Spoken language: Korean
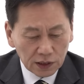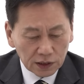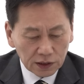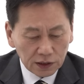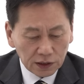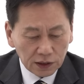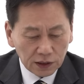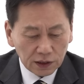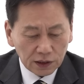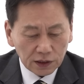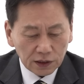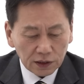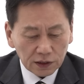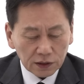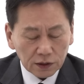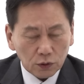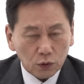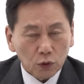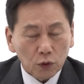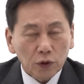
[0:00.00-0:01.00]

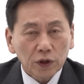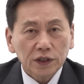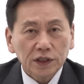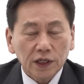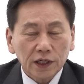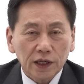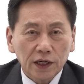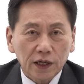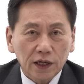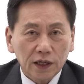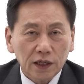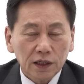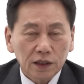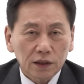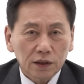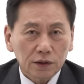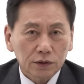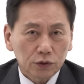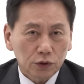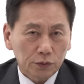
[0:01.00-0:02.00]
그 5월 달에
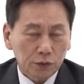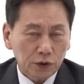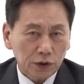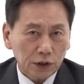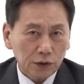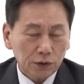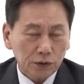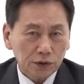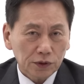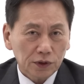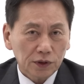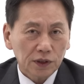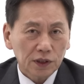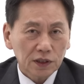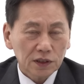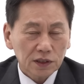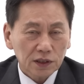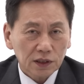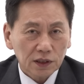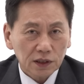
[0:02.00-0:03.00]
노무현 대통령이
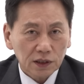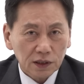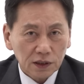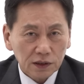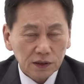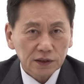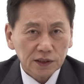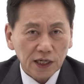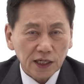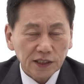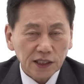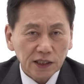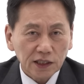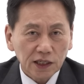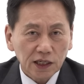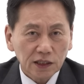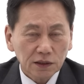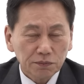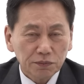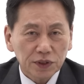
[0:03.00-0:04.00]
이제
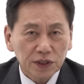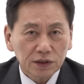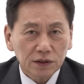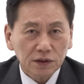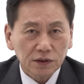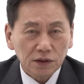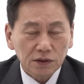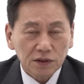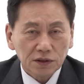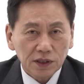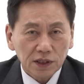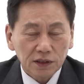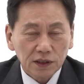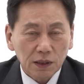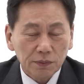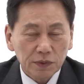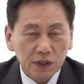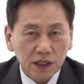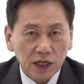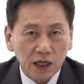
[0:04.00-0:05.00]
자살이라는 비극적 선택을
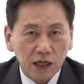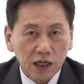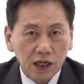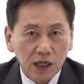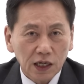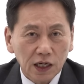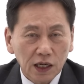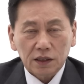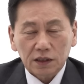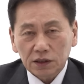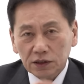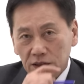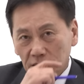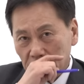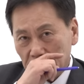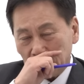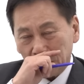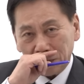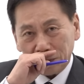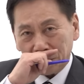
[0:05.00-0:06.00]
합니다. 그때
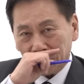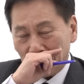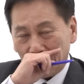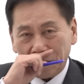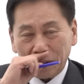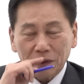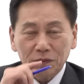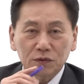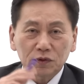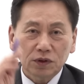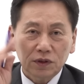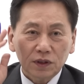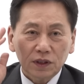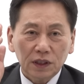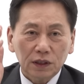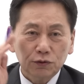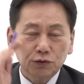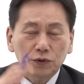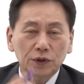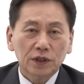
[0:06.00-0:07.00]
이제
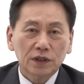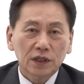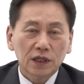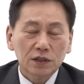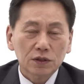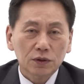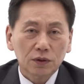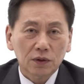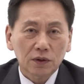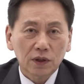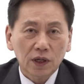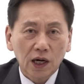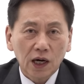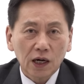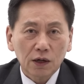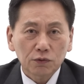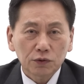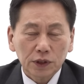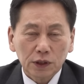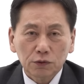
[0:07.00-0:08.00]
백계문들이 후회를 하죠.
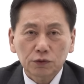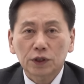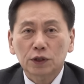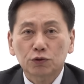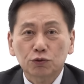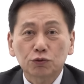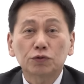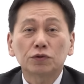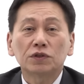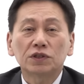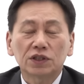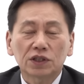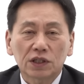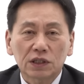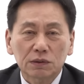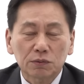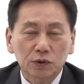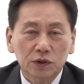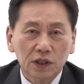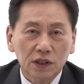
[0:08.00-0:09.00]
아, 우리가 우리의 주군을
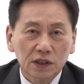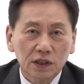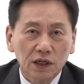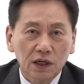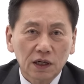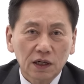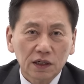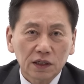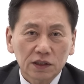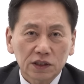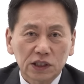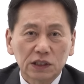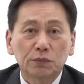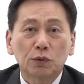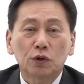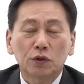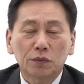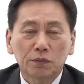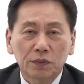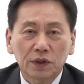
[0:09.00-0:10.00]
지키지 못했다.
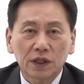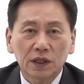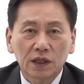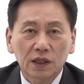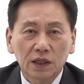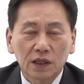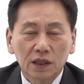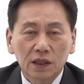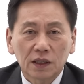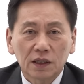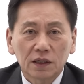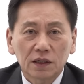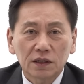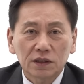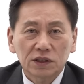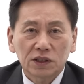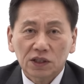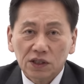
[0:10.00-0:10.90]
지몬미, 어?